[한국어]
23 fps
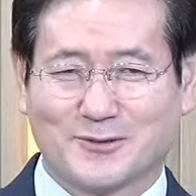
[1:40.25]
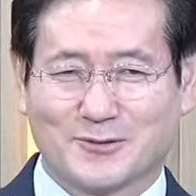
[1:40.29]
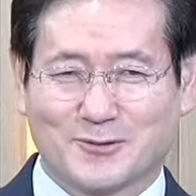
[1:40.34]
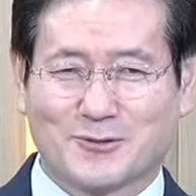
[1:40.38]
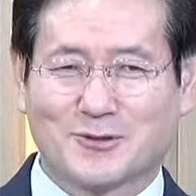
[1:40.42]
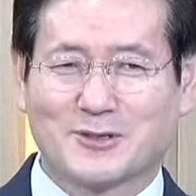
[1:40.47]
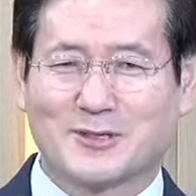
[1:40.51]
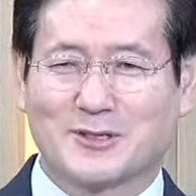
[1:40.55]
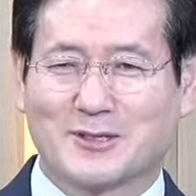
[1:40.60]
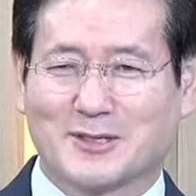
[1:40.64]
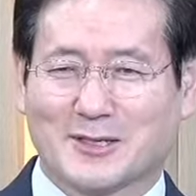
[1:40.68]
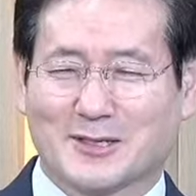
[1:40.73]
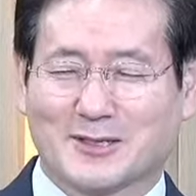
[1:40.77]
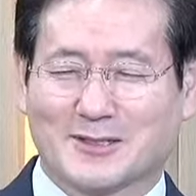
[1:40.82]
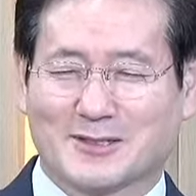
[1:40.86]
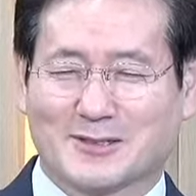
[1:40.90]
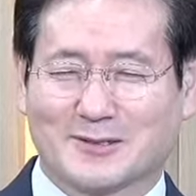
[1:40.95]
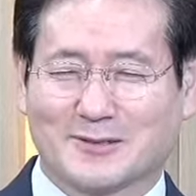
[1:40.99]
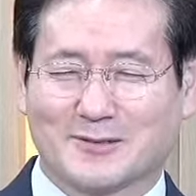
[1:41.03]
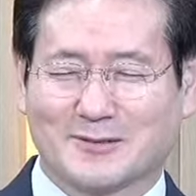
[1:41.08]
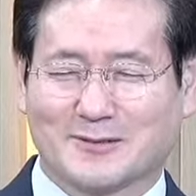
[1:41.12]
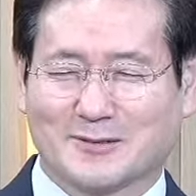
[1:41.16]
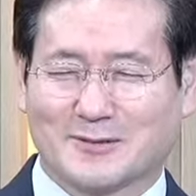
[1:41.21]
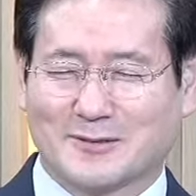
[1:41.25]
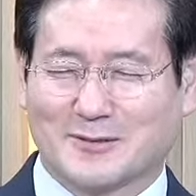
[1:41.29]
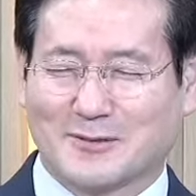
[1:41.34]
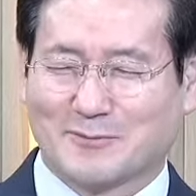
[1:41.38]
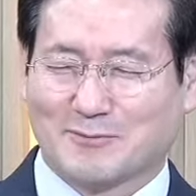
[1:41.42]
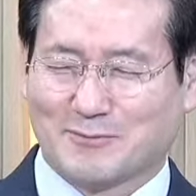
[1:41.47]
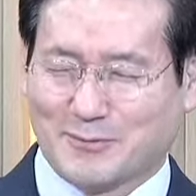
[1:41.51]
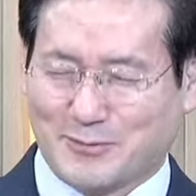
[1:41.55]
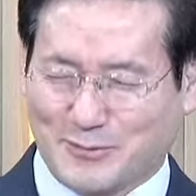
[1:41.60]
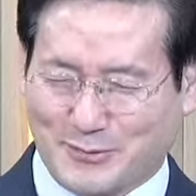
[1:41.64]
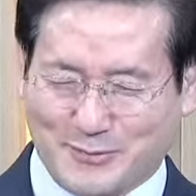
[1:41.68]
주님께서
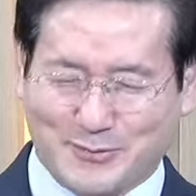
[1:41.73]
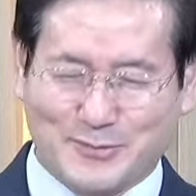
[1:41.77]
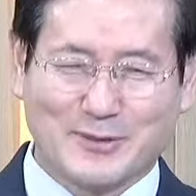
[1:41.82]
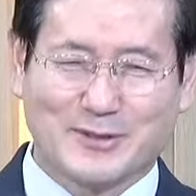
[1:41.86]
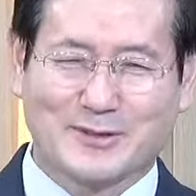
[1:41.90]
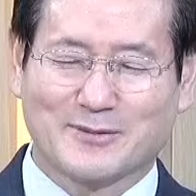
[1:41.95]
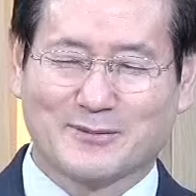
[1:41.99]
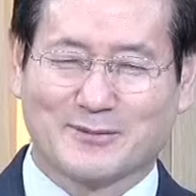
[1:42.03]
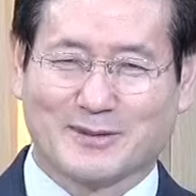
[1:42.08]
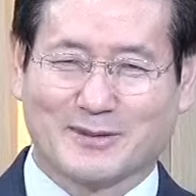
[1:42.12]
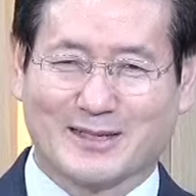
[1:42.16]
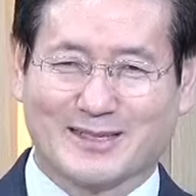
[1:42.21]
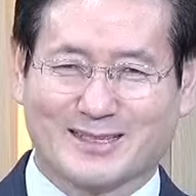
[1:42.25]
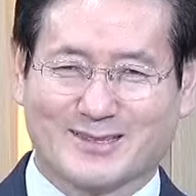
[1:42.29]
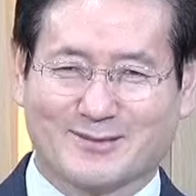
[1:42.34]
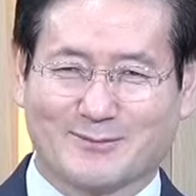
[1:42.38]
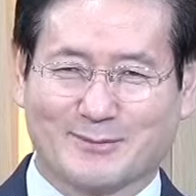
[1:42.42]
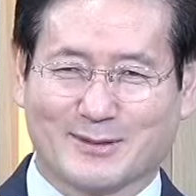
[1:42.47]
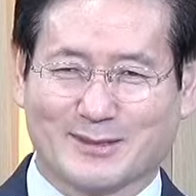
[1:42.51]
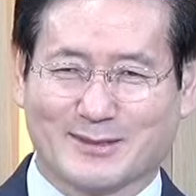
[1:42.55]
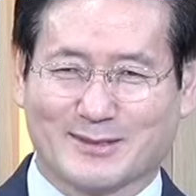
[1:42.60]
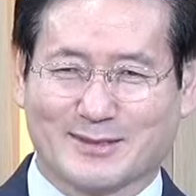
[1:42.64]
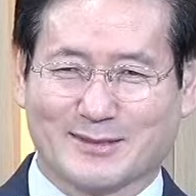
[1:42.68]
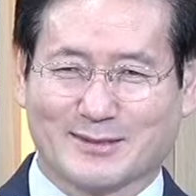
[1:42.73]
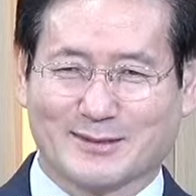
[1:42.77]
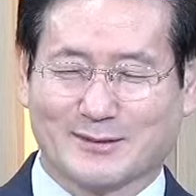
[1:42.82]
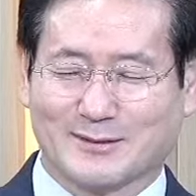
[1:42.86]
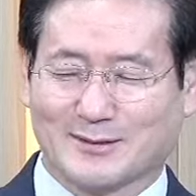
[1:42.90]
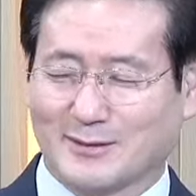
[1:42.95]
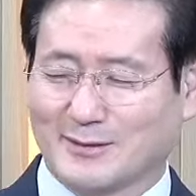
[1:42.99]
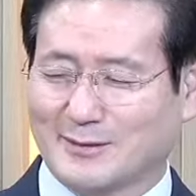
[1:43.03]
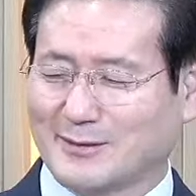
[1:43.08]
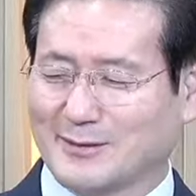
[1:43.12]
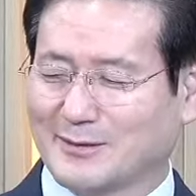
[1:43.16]
분명히 말씀하세요.
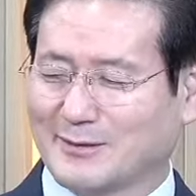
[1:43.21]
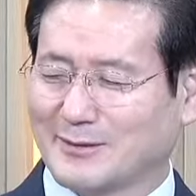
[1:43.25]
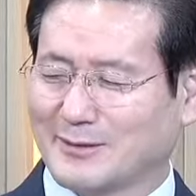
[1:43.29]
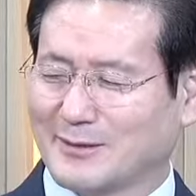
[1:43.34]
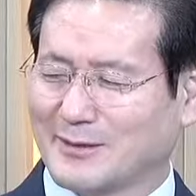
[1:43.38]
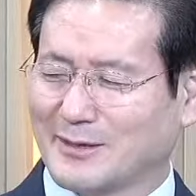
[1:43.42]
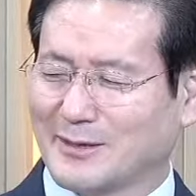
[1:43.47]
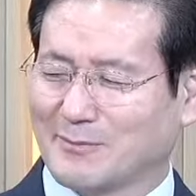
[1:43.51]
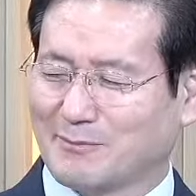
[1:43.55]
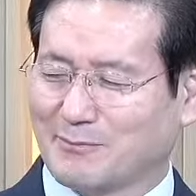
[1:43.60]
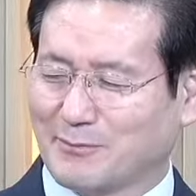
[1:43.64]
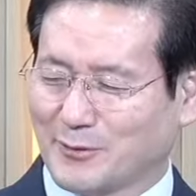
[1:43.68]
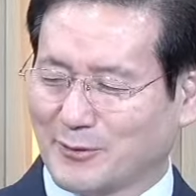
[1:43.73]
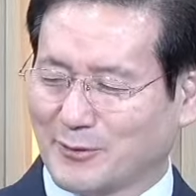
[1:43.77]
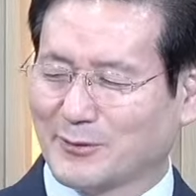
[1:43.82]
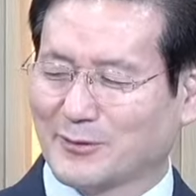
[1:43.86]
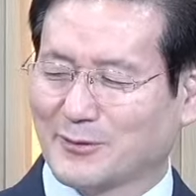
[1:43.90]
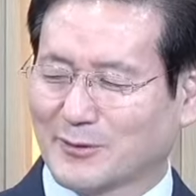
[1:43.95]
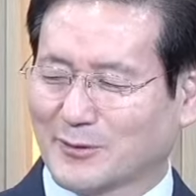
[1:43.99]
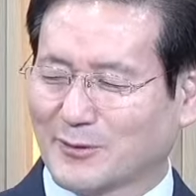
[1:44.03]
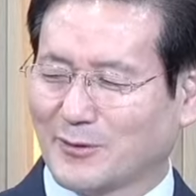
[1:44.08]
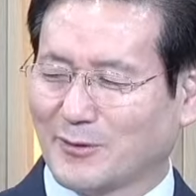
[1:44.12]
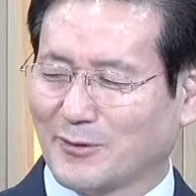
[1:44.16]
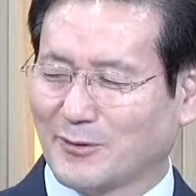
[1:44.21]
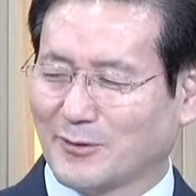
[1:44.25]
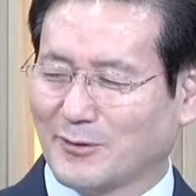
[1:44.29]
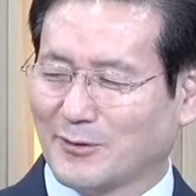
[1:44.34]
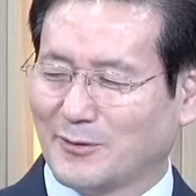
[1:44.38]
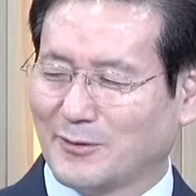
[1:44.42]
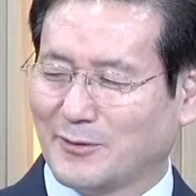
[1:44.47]
너는 너의 본토,